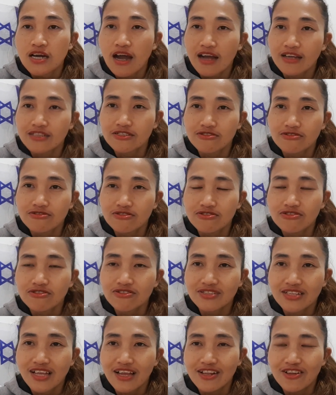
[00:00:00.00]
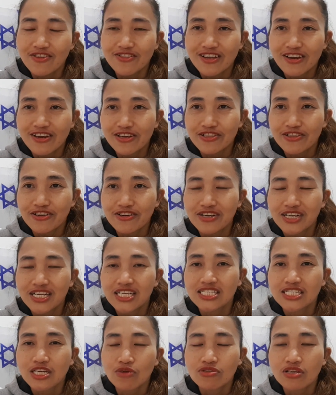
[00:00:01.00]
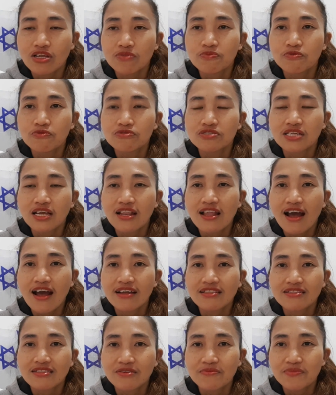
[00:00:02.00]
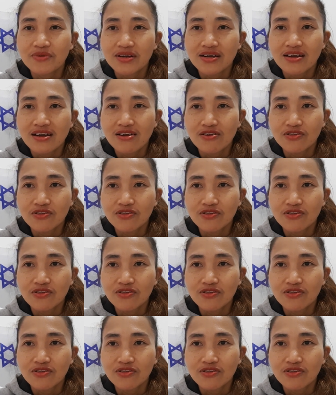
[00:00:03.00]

Asdod Hotel Leonardo. Shoutout po sa lahat ng mga